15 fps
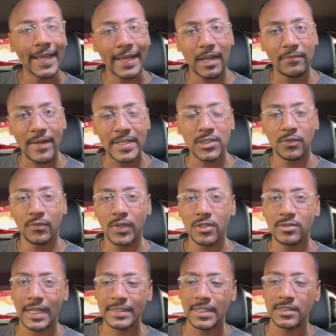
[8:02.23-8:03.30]
gravar esse vídeo,
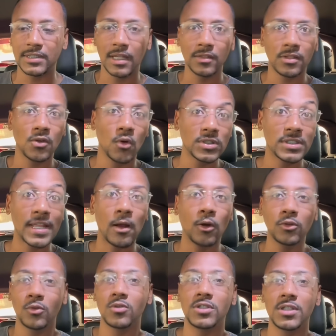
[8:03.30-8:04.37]
tá, gente? Tanto que hoje já é
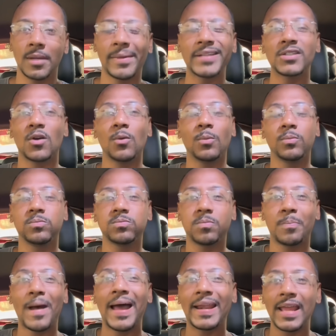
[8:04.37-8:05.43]
outro dia, mas eu
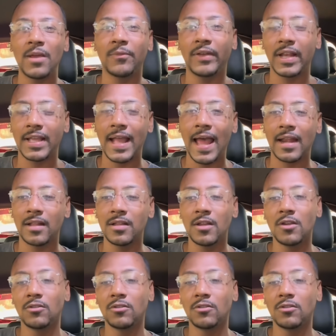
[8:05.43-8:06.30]
parei e falei, cara,